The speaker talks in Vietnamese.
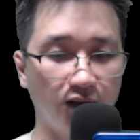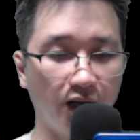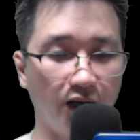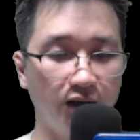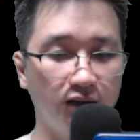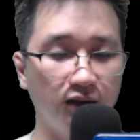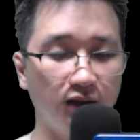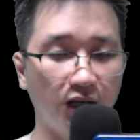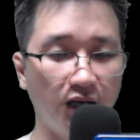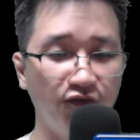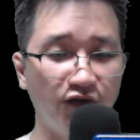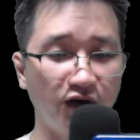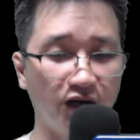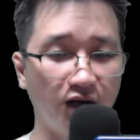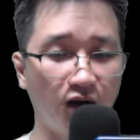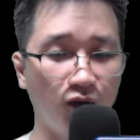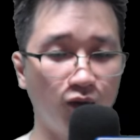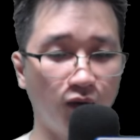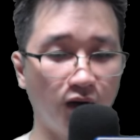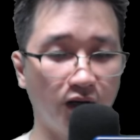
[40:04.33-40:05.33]
ấn ký và
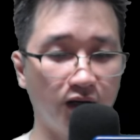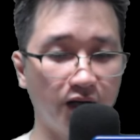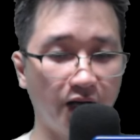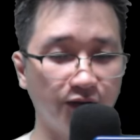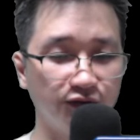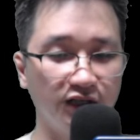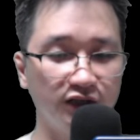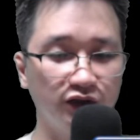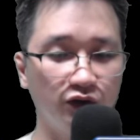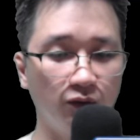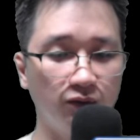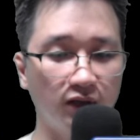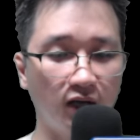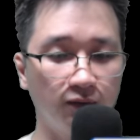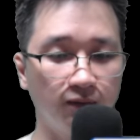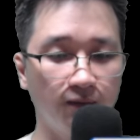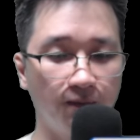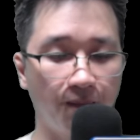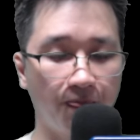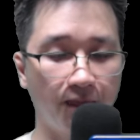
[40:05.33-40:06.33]
đầu nguồn đều sẽ xúc động.